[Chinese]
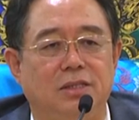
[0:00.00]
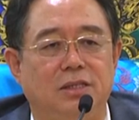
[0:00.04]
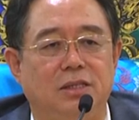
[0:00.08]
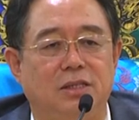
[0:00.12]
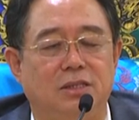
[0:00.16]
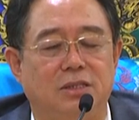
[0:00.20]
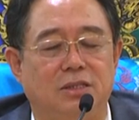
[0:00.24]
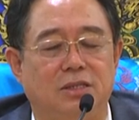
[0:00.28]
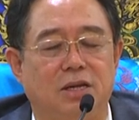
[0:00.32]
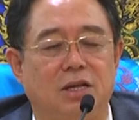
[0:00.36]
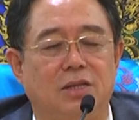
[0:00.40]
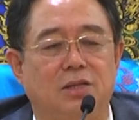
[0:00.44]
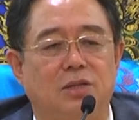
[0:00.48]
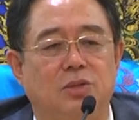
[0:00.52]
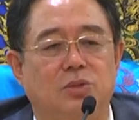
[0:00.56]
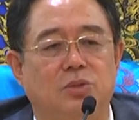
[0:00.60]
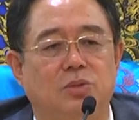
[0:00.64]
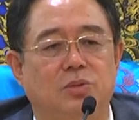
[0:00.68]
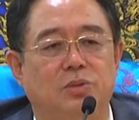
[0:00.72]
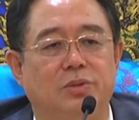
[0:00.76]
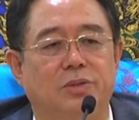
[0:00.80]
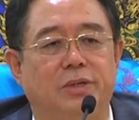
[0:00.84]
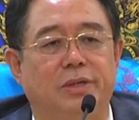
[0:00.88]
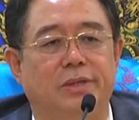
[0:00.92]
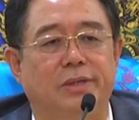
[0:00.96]
的记忆，善的
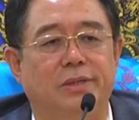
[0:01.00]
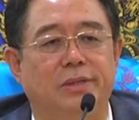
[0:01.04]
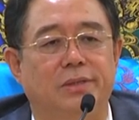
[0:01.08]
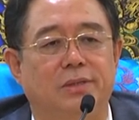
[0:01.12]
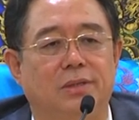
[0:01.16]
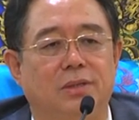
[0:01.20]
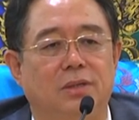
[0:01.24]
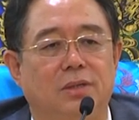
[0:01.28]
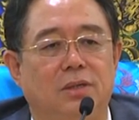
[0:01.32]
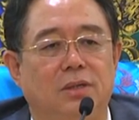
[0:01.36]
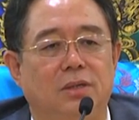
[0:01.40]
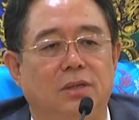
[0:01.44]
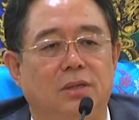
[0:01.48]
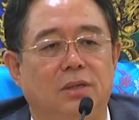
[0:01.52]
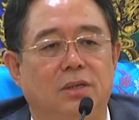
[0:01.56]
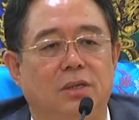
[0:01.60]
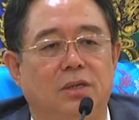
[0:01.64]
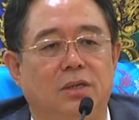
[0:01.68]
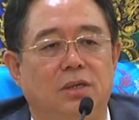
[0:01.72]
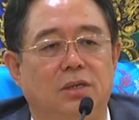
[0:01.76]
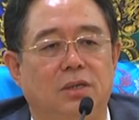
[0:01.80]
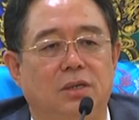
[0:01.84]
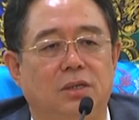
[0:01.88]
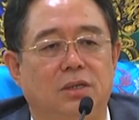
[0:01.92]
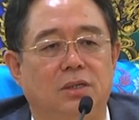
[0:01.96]
储存，
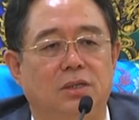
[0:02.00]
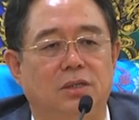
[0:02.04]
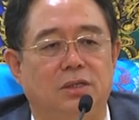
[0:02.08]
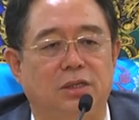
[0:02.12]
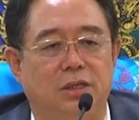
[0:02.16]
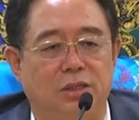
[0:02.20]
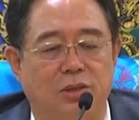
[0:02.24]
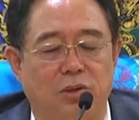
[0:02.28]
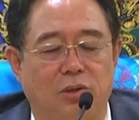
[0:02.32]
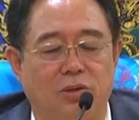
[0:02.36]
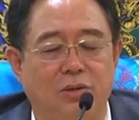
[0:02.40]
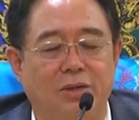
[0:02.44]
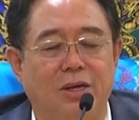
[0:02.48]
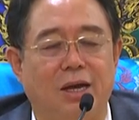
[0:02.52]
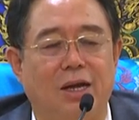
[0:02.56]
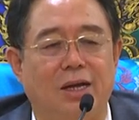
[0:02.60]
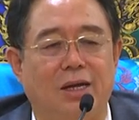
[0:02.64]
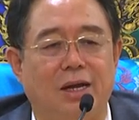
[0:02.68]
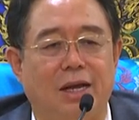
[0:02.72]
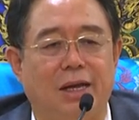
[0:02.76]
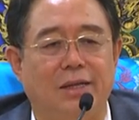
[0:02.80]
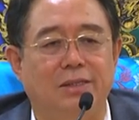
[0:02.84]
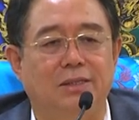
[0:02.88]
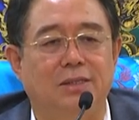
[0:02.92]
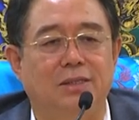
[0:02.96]
这同
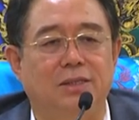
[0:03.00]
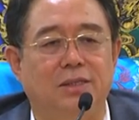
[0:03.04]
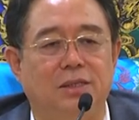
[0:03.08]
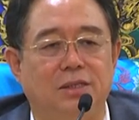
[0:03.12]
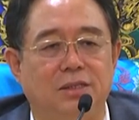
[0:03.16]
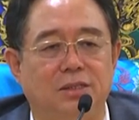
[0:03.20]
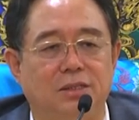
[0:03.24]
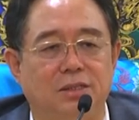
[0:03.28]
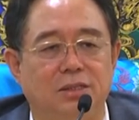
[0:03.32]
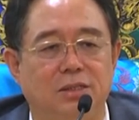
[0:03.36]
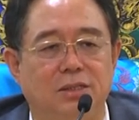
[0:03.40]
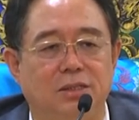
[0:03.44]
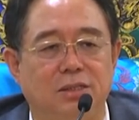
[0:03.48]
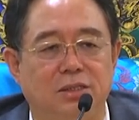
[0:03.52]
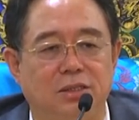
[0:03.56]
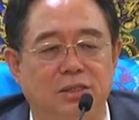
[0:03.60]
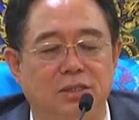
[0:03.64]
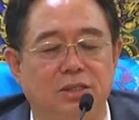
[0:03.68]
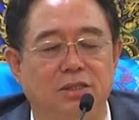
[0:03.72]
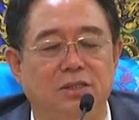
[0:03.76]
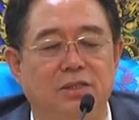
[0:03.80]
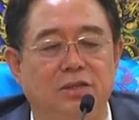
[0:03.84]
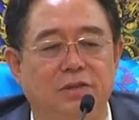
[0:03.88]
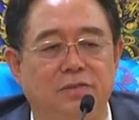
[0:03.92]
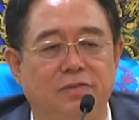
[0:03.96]
样来自你自己
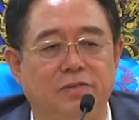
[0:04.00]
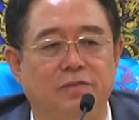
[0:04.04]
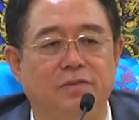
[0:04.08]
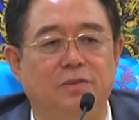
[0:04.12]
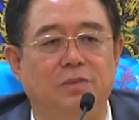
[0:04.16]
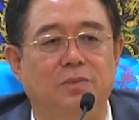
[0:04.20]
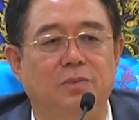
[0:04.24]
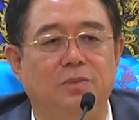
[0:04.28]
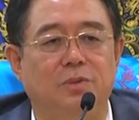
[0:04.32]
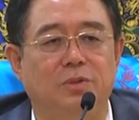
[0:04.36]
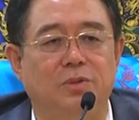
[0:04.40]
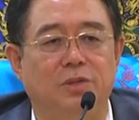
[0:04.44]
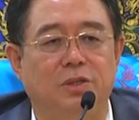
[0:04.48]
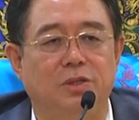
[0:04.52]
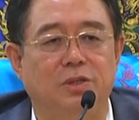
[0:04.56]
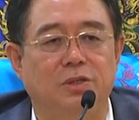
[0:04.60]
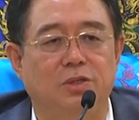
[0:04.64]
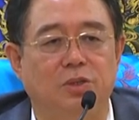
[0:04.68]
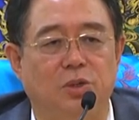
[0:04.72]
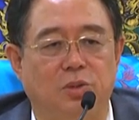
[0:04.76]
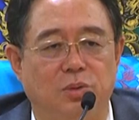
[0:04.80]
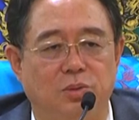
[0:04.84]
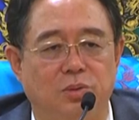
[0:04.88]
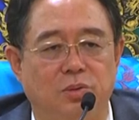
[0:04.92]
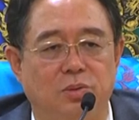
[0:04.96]
今生父母
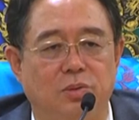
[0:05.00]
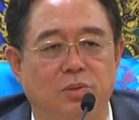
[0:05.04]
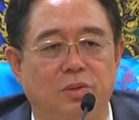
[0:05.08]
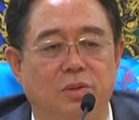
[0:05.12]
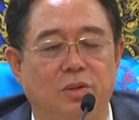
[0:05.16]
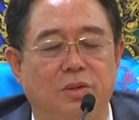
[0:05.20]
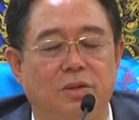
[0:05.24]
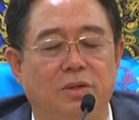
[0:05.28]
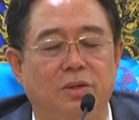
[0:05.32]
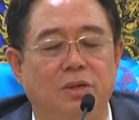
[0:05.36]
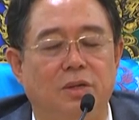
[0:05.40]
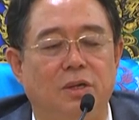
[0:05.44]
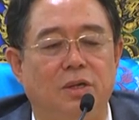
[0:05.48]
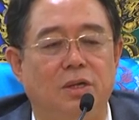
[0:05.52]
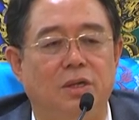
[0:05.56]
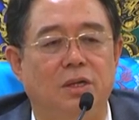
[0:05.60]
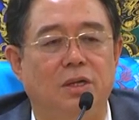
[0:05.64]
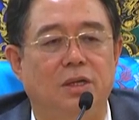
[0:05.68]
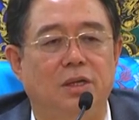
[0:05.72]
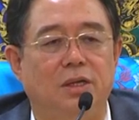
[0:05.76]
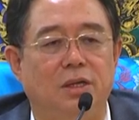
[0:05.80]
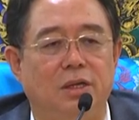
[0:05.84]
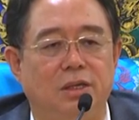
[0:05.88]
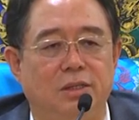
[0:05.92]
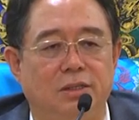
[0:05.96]
的九族，
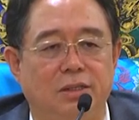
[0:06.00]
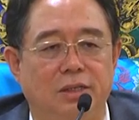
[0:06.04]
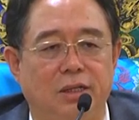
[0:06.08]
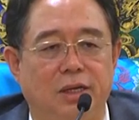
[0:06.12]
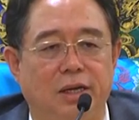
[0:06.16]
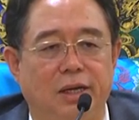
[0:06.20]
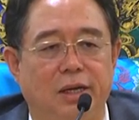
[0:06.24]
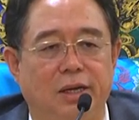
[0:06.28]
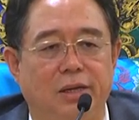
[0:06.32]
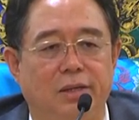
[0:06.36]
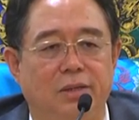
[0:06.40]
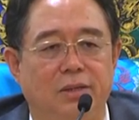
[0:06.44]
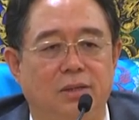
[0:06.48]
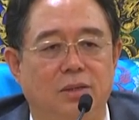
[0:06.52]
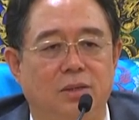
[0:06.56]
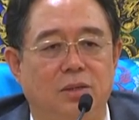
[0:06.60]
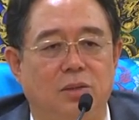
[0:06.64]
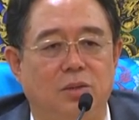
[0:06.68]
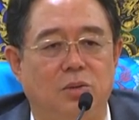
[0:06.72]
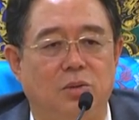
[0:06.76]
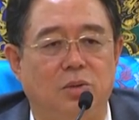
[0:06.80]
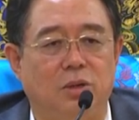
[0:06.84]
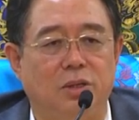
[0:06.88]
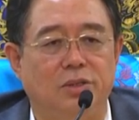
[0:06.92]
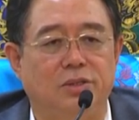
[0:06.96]
以及
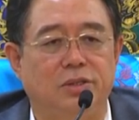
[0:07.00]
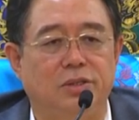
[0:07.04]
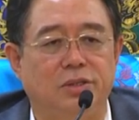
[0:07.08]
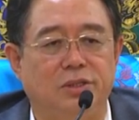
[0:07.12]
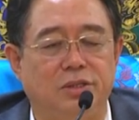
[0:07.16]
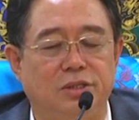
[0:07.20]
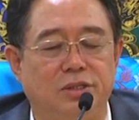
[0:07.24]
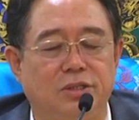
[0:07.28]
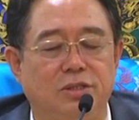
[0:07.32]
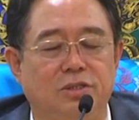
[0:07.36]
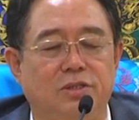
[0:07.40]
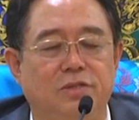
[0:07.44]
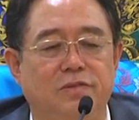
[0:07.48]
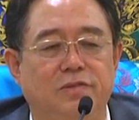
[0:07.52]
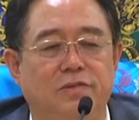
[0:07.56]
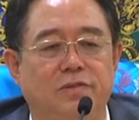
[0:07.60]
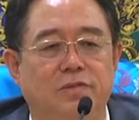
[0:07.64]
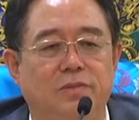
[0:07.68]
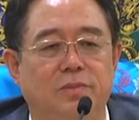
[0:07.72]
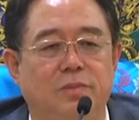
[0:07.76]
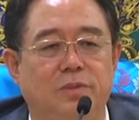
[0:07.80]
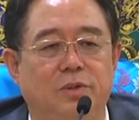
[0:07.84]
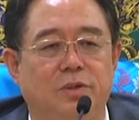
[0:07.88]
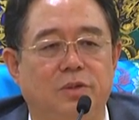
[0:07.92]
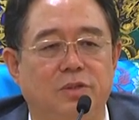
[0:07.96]
过去七世
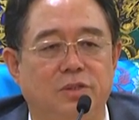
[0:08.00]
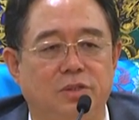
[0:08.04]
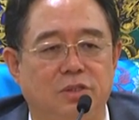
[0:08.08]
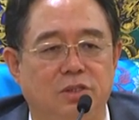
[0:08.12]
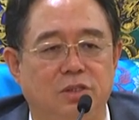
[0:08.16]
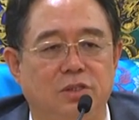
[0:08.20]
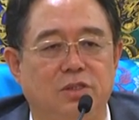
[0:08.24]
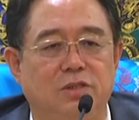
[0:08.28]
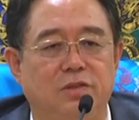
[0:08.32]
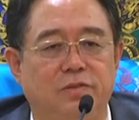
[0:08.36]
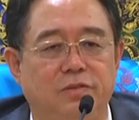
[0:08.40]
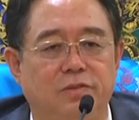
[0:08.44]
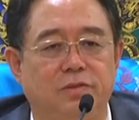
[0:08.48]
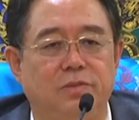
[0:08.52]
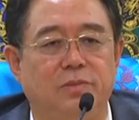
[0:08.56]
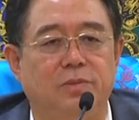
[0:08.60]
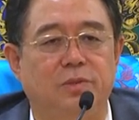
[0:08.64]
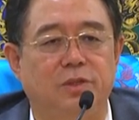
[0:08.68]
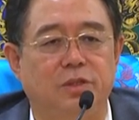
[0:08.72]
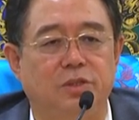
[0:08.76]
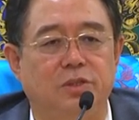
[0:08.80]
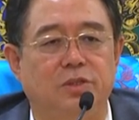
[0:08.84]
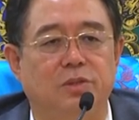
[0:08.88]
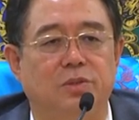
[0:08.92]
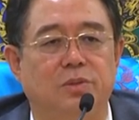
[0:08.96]
父母、七世父
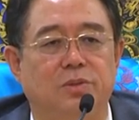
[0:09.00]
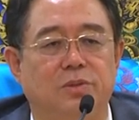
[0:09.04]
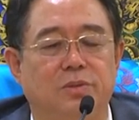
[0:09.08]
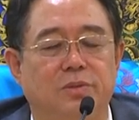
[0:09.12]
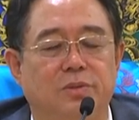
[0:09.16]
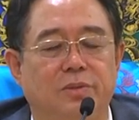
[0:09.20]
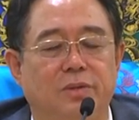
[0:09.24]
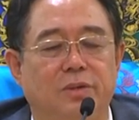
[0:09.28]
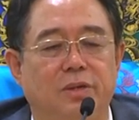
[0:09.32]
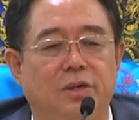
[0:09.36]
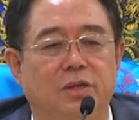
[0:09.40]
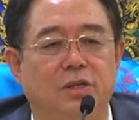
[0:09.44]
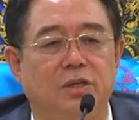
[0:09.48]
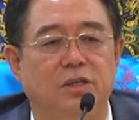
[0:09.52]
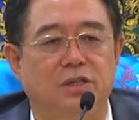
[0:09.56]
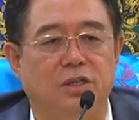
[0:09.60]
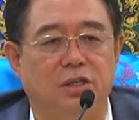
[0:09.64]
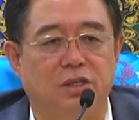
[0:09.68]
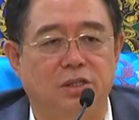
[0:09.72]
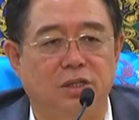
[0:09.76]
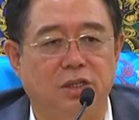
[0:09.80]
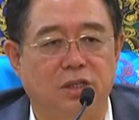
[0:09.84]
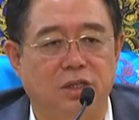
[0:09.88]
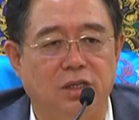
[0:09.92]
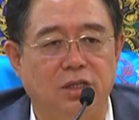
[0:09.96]
母的九族，
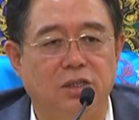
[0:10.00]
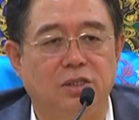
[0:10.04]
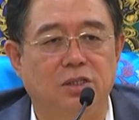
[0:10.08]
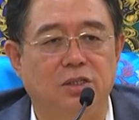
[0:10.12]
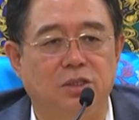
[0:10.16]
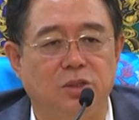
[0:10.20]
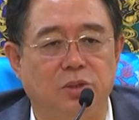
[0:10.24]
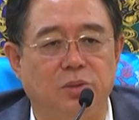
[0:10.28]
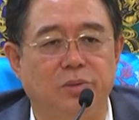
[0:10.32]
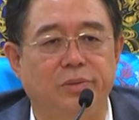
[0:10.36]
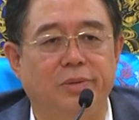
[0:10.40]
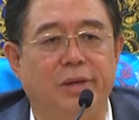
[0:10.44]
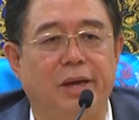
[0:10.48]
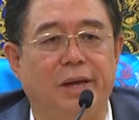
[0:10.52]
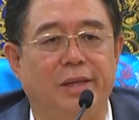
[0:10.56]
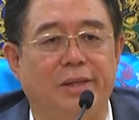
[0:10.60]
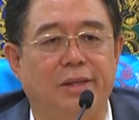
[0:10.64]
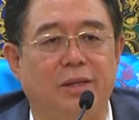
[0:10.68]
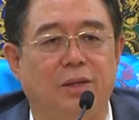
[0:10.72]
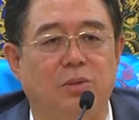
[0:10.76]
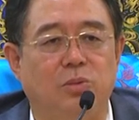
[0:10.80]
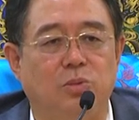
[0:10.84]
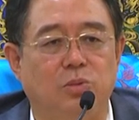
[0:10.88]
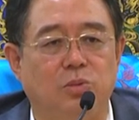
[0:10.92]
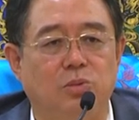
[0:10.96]
甚至更久
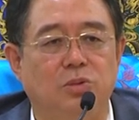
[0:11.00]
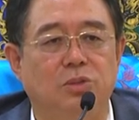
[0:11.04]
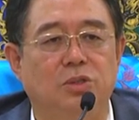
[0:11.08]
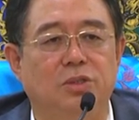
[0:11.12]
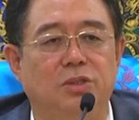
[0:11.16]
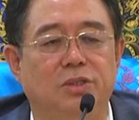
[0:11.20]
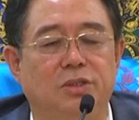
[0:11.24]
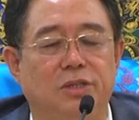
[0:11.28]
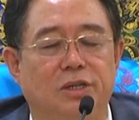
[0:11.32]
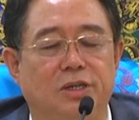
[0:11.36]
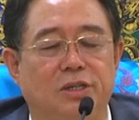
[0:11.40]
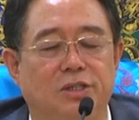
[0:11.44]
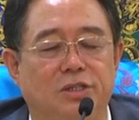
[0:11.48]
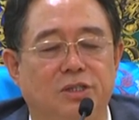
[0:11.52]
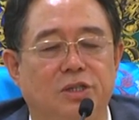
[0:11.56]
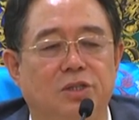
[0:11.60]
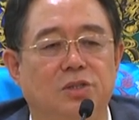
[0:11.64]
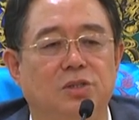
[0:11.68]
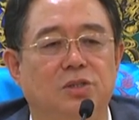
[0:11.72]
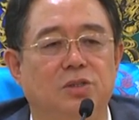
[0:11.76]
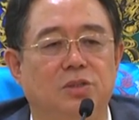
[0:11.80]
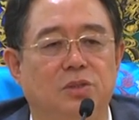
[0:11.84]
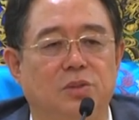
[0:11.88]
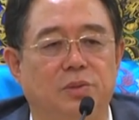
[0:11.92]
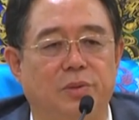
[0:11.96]
远的无世劫
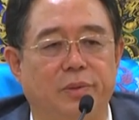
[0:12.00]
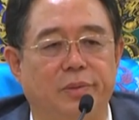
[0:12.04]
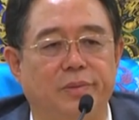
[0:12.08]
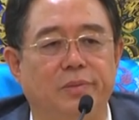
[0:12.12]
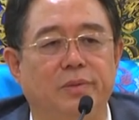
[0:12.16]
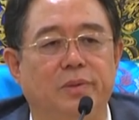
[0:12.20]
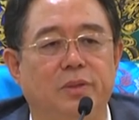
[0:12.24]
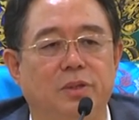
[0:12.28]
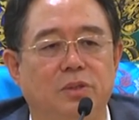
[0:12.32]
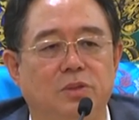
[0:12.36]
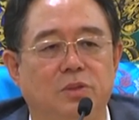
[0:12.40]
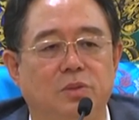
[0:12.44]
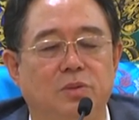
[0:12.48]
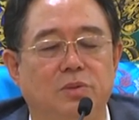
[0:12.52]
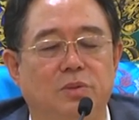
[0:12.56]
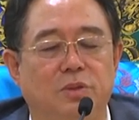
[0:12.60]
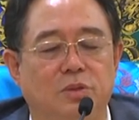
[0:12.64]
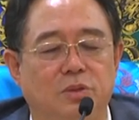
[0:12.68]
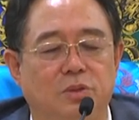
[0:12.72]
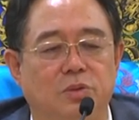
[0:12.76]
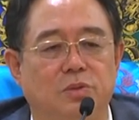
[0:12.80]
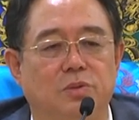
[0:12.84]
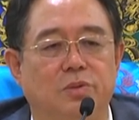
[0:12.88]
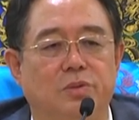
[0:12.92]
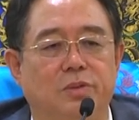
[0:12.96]
生死轮回
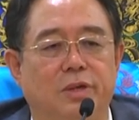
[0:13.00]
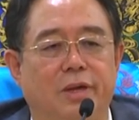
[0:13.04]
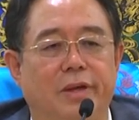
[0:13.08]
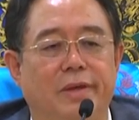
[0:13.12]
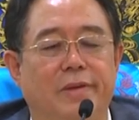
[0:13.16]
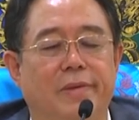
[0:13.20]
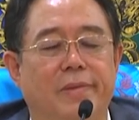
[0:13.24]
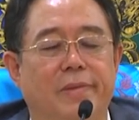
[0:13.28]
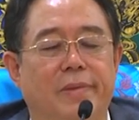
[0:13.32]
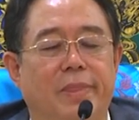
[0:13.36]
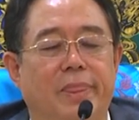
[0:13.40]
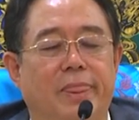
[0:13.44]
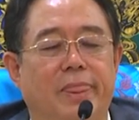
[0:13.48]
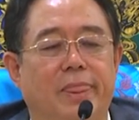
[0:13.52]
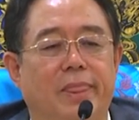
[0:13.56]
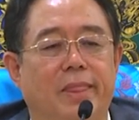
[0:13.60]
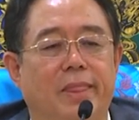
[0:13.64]
中的储存。